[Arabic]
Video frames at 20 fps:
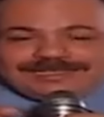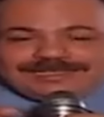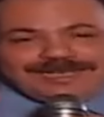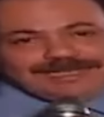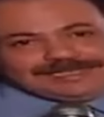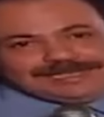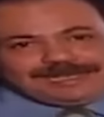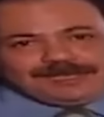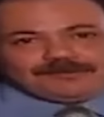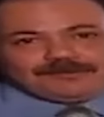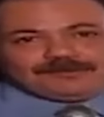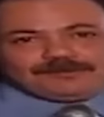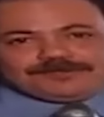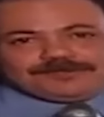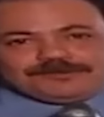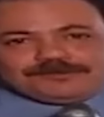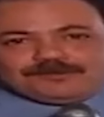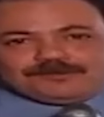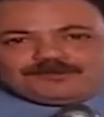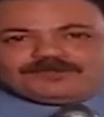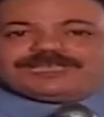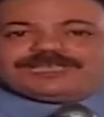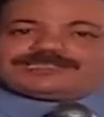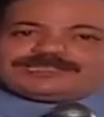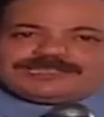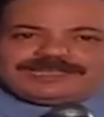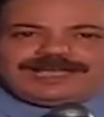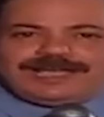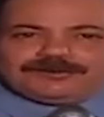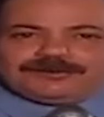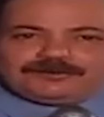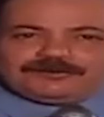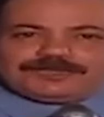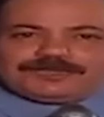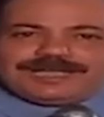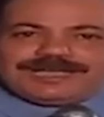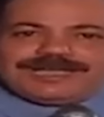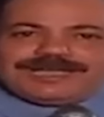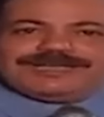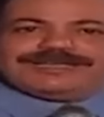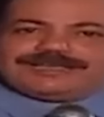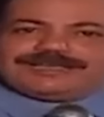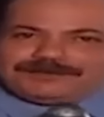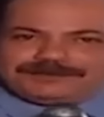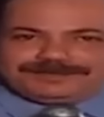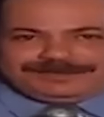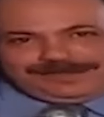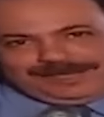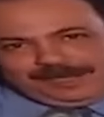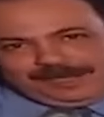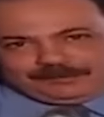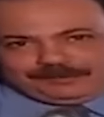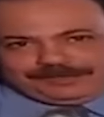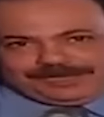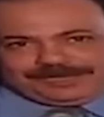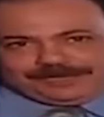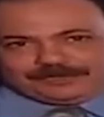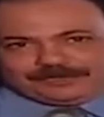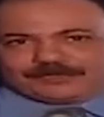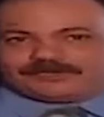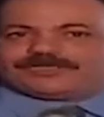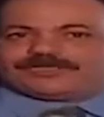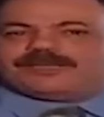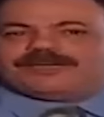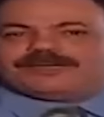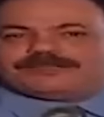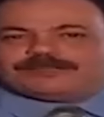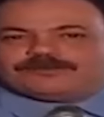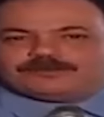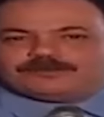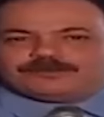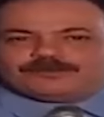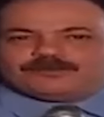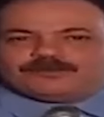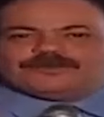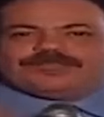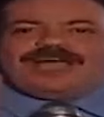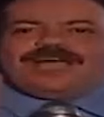احنا الاول كنا بنقول يا تلحقونا يا ما تلحقوناش النهارده بنقول